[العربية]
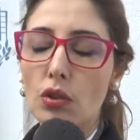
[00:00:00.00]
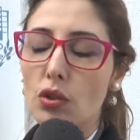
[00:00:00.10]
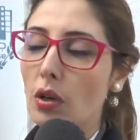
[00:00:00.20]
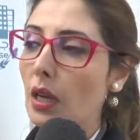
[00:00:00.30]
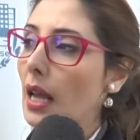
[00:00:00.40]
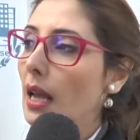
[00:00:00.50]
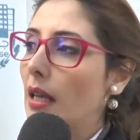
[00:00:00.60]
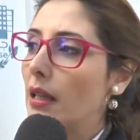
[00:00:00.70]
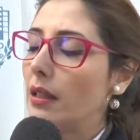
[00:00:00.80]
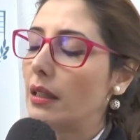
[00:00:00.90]
الشغل
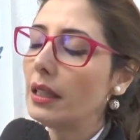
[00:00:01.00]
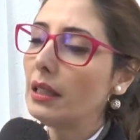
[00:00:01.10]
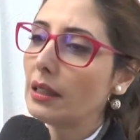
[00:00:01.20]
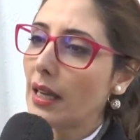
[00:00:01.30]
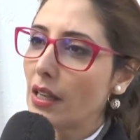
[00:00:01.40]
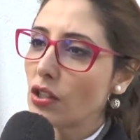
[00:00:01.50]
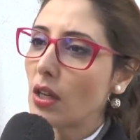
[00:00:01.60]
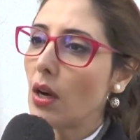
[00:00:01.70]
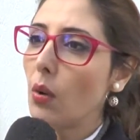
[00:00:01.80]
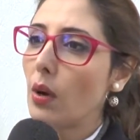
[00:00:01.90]
آه، الثالث حاجه
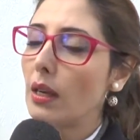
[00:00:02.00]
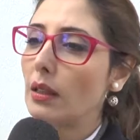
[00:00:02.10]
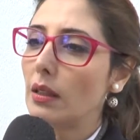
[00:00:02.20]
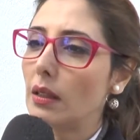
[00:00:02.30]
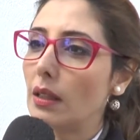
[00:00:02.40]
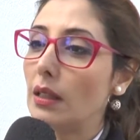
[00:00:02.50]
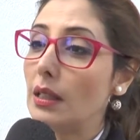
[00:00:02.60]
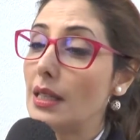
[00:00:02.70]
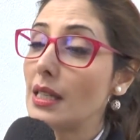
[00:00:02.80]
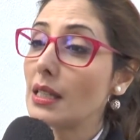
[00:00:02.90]
هو
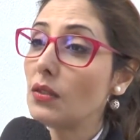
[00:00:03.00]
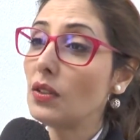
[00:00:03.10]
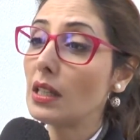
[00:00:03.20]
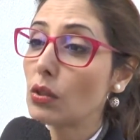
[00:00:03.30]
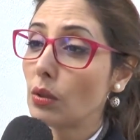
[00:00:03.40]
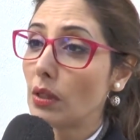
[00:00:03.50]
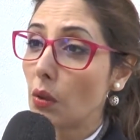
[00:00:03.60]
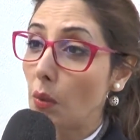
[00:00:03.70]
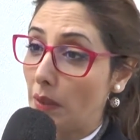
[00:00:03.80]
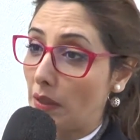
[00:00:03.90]
لي سيرتيفيكاسيون دي
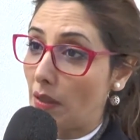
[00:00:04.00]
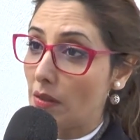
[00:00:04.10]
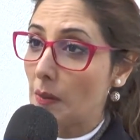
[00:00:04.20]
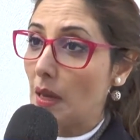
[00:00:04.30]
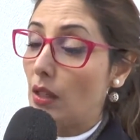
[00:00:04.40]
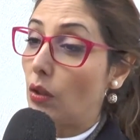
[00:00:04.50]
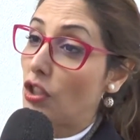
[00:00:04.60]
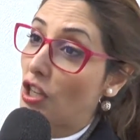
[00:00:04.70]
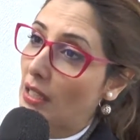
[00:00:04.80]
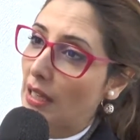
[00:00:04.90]
كومبيتونس
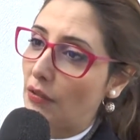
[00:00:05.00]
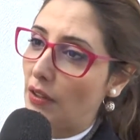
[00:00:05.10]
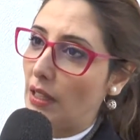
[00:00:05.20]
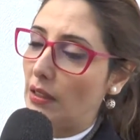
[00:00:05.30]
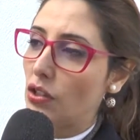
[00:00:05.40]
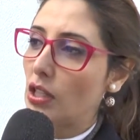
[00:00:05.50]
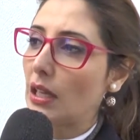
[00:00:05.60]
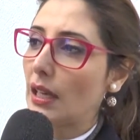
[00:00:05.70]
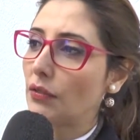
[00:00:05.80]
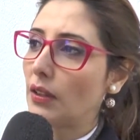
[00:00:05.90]
شهاده الكفاءات شهاده
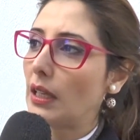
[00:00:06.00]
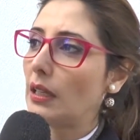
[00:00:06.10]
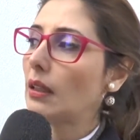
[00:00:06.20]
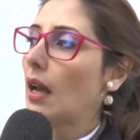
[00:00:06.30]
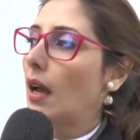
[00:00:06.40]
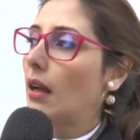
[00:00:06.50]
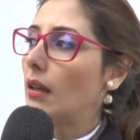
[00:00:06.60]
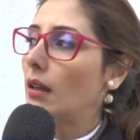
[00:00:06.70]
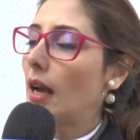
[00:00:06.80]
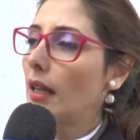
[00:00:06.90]
الكفاءات
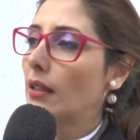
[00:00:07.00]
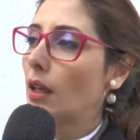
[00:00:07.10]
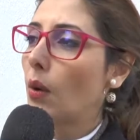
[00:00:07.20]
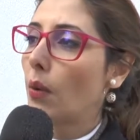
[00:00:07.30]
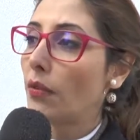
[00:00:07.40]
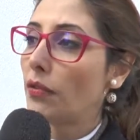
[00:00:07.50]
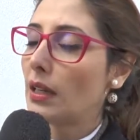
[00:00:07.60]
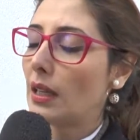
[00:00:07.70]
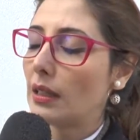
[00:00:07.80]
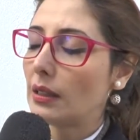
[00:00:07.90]
احنا توا
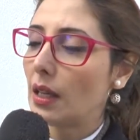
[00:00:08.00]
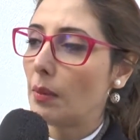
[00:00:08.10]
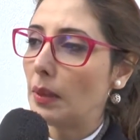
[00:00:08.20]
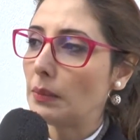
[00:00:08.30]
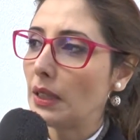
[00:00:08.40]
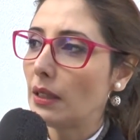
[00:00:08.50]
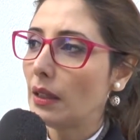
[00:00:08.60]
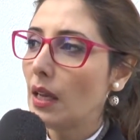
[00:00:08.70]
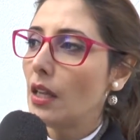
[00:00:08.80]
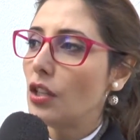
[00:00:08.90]
وفرنا للطلبه
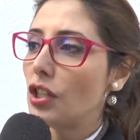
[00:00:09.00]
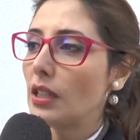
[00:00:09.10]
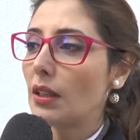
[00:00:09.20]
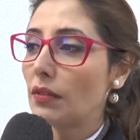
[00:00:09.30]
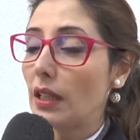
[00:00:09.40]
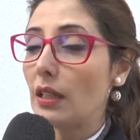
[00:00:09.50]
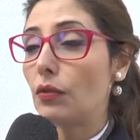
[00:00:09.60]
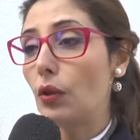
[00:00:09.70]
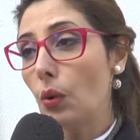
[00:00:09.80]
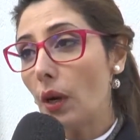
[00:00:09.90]
نتاعنا شهاده كفاءات
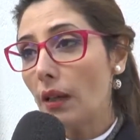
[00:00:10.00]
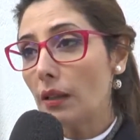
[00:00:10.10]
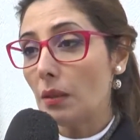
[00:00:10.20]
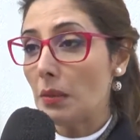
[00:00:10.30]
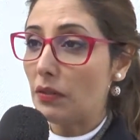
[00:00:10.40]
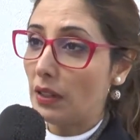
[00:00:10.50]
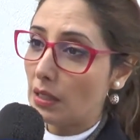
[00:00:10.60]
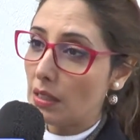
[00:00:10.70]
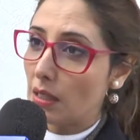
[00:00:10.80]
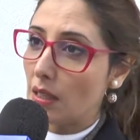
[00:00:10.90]
في اللغه كما
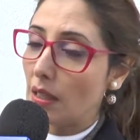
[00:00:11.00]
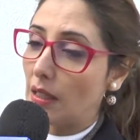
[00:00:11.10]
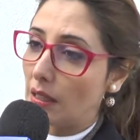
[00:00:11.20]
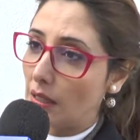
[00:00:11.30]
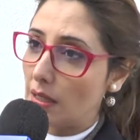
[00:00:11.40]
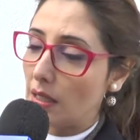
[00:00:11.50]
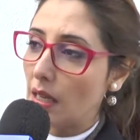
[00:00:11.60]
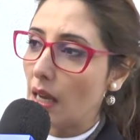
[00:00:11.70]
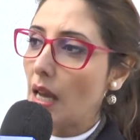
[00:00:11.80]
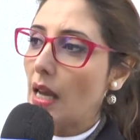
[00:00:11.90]
الفرنسيه
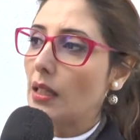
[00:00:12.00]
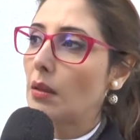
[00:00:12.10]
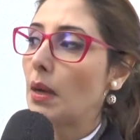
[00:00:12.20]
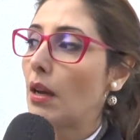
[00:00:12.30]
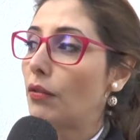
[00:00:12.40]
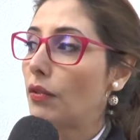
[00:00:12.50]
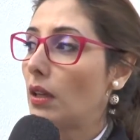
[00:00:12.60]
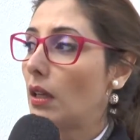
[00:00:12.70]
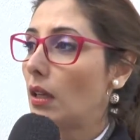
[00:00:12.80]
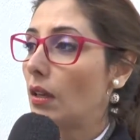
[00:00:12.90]
الانجليزيه كما
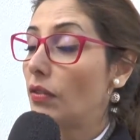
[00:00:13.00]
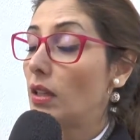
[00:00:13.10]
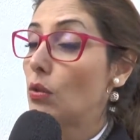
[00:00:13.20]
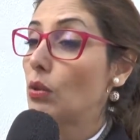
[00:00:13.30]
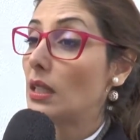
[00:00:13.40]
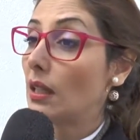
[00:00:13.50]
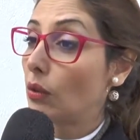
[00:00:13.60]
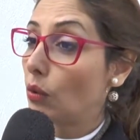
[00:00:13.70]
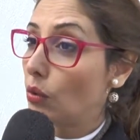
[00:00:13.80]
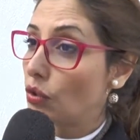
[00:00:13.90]
في في لي زوتي
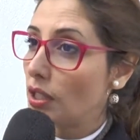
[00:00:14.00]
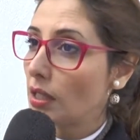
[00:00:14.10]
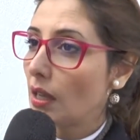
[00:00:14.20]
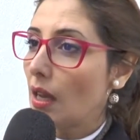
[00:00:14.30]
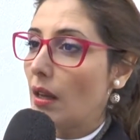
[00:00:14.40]
تكنولوجيك